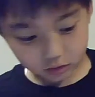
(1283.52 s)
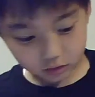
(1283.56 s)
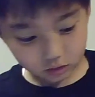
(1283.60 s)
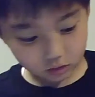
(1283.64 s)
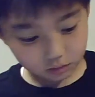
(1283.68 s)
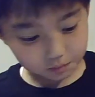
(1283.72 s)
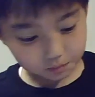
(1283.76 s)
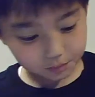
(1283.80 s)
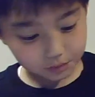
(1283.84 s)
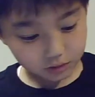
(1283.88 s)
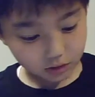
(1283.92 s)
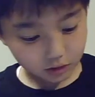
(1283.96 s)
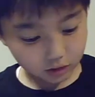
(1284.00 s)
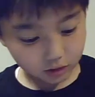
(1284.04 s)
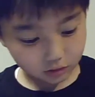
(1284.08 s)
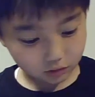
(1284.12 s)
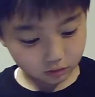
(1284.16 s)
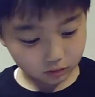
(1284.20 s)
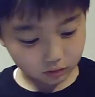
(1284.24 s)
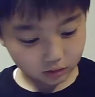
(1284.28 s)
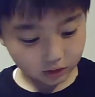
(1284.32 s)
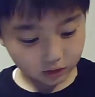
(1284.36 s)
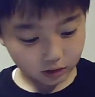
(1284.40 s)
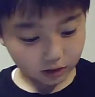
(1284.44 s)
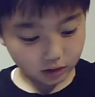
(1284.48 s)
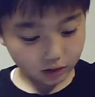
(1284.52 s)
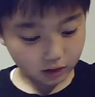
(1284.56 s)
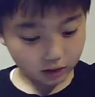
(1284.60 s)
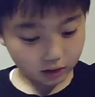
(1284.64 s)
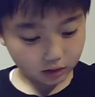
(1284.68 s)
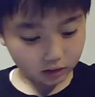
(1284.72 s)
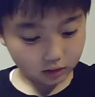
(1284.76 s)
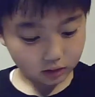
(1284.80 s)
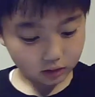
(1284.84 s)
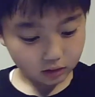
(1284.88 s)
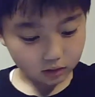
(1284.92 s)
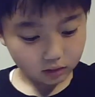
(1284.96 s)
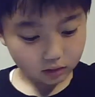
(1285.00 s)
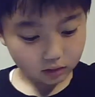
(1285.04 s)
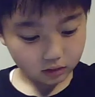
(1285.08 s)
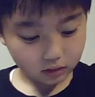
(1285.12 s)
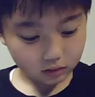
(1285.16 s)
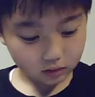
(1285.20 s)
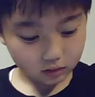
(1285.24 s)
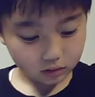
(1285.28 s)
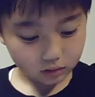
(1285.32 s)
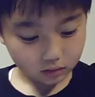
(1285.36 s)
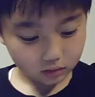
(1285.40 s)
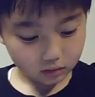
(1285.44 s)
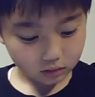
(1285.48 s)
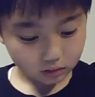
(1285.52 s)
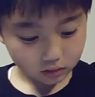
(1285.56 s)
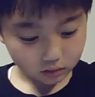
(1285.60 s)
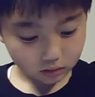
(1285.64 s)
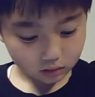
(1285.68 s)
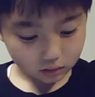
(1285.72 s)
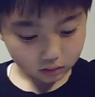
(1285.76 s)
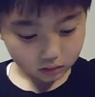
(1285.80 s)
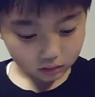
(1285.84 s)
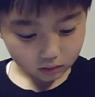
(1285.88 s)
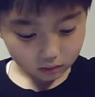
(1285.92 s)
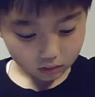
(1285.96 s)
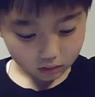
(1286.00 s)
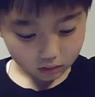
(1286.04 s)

トプレーとか、はい。